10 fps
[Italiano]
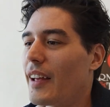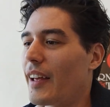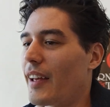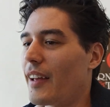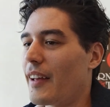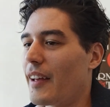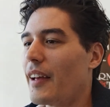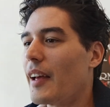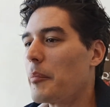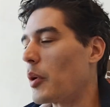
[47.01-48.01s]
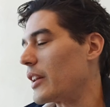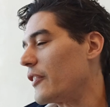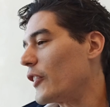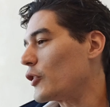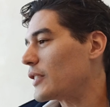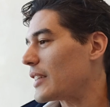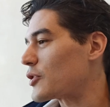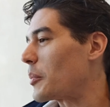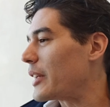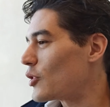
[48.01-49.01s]
Eh, poi la difficoltà,
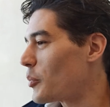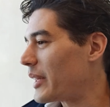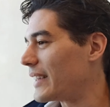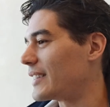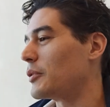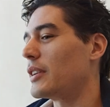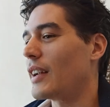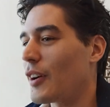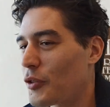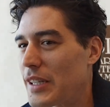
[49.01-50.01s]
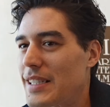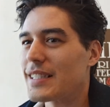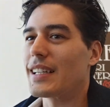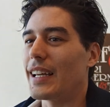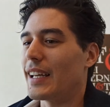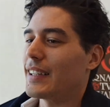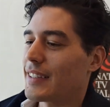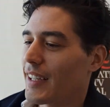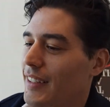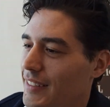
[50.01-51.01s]
insomma, gli indumenti, quella la gonna
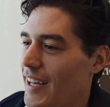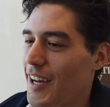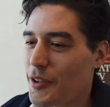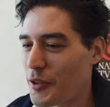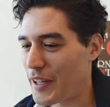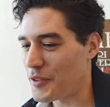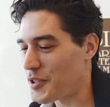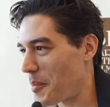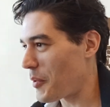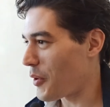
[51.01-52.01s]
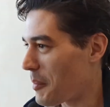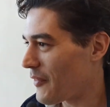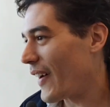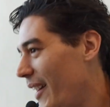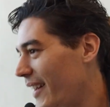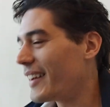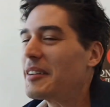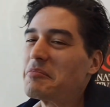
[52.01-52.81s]
stretta, il tacco che non sapevo come fare,